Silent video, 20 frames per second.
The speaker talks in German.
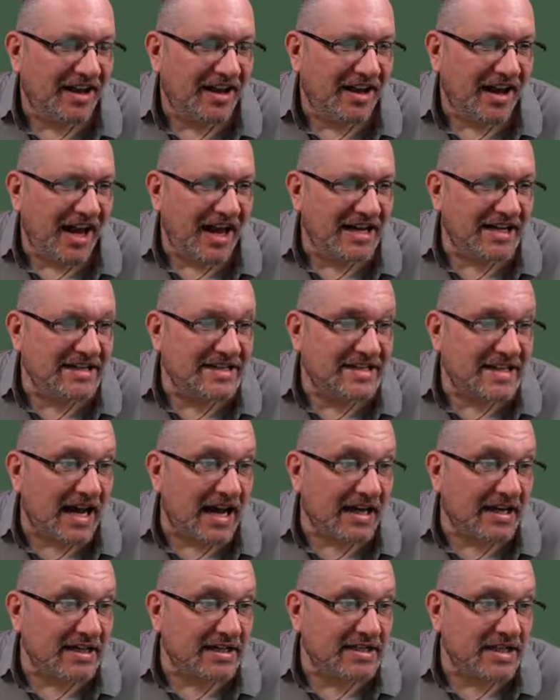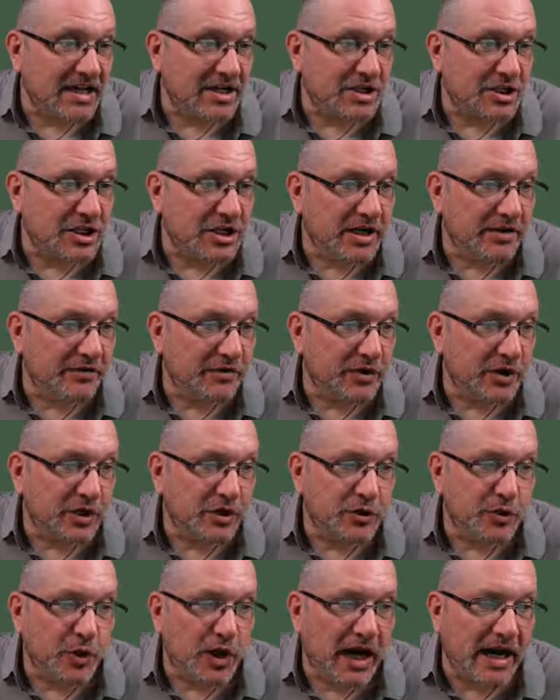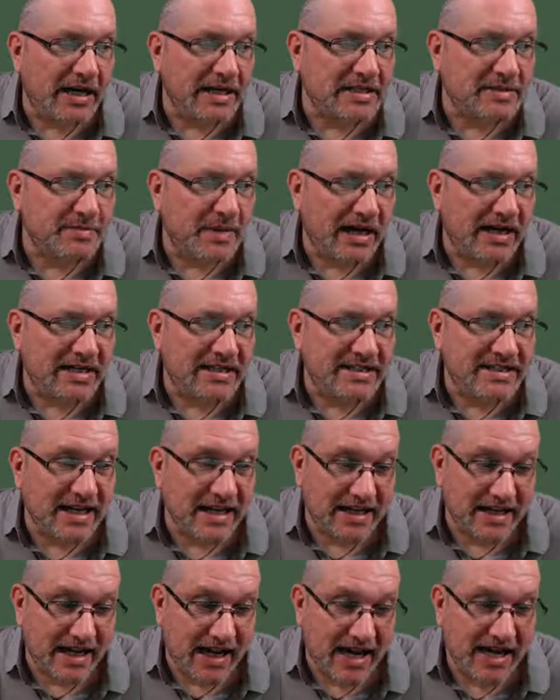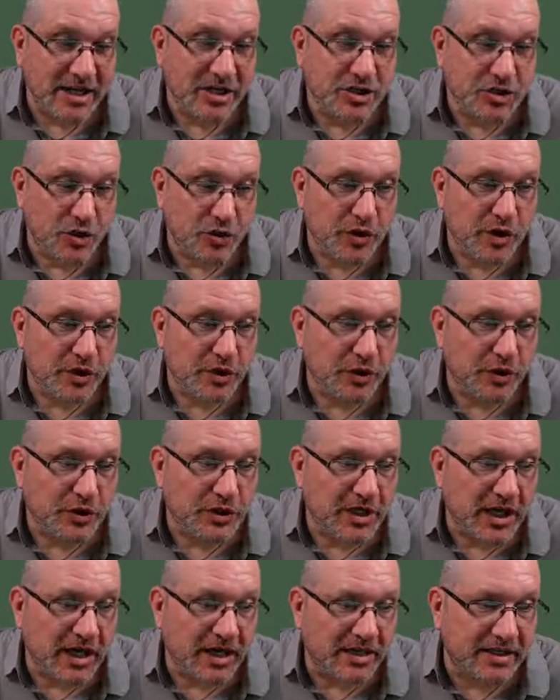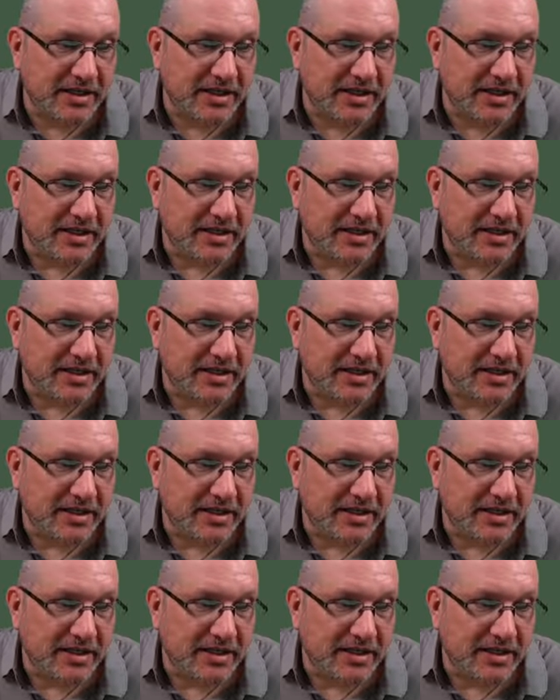Eines Tages erschien er vor der Türe eines Mannes, der drei schöne Töchter hatte